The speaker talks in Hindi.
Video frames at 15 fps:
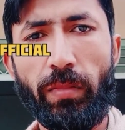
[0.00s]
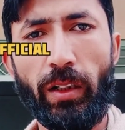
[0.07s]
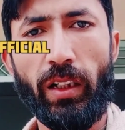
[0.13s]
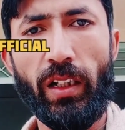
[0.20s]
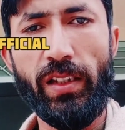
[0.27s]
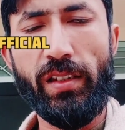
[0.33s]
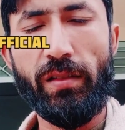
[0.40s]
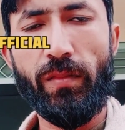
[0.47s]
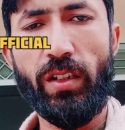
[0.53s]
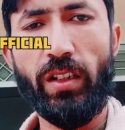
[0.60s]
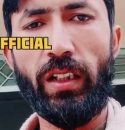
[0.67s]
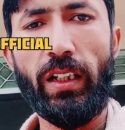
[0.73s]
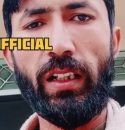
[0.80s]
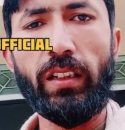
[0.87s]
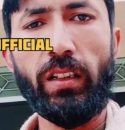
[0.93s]
भाई यासिम से
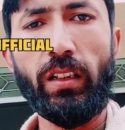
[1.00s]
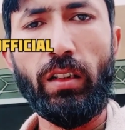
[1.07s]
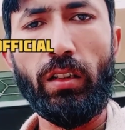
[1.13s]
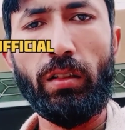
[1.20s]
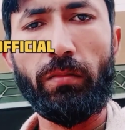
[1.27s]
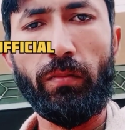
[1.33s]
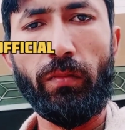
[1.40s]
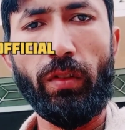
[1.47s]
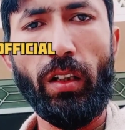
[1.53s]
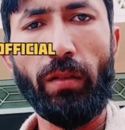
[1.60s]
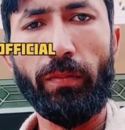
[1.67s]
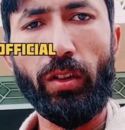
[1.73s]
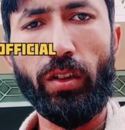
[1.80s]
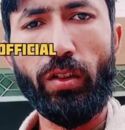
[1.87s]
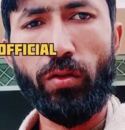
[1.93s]
कह दें कि ये
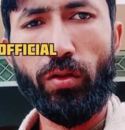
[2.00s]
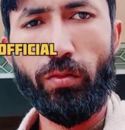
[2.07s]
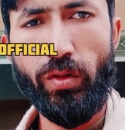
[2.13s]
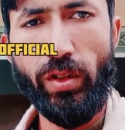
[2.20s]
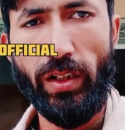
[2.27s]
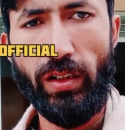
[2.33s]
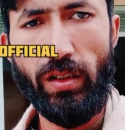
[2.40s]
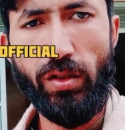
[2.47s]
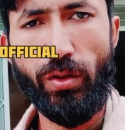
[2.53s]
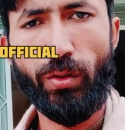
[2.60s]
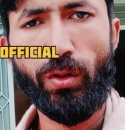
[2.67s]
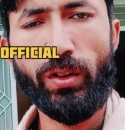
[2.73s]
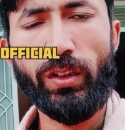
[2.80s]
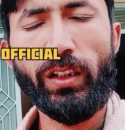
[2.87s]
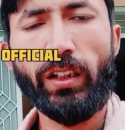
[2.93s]
अपना यूट्यूब चैनल
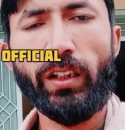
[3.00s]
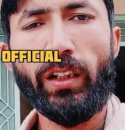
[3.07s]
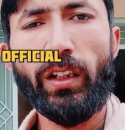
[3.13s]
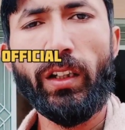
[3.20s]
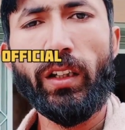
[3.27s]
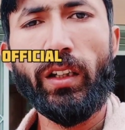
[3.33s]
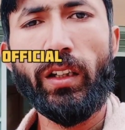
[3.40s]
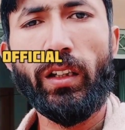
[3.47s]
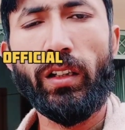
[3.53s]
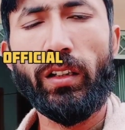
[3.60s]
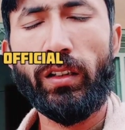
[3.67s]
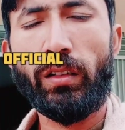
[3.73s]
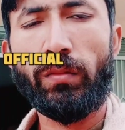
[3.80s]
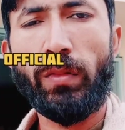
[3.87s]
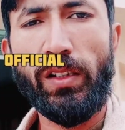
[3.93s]
छोड़ दें
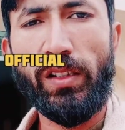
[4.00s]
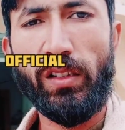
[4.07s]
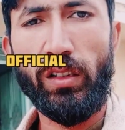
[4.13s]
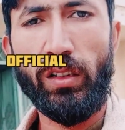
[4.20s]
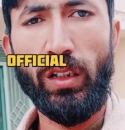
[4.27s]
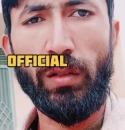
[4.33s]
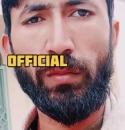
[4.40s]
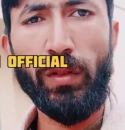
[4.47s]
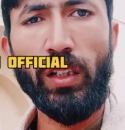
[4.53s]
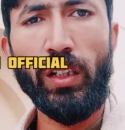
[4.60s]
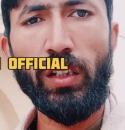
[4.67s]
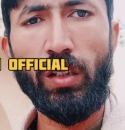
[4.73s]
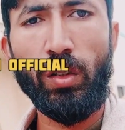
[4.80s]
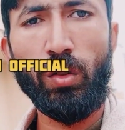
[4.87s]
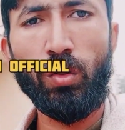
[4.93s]
इनके बस का काम नहीं
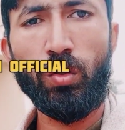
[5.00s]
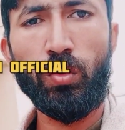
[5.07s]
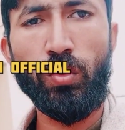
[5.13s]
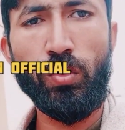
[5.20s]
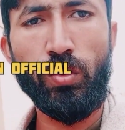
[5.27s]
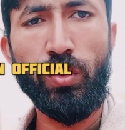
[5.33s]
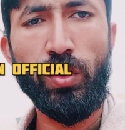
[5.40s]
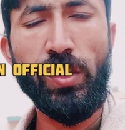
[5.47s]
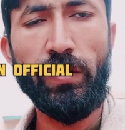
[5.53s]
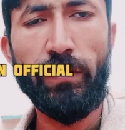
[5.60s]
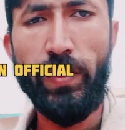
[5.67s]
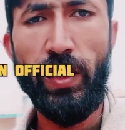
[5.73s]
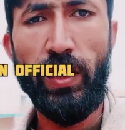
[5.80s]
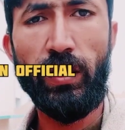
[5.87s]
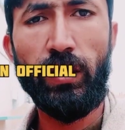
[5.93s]
है लोग जो चीज़ें
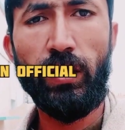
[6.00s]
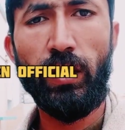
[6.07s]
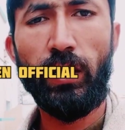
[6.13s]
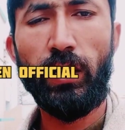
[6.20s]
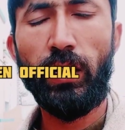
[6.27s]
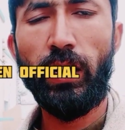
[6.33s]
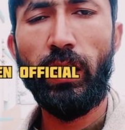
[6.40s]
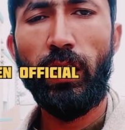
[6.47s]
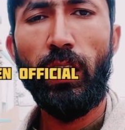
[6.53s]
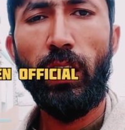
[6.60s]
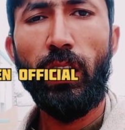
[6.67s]
पसंद करते हैं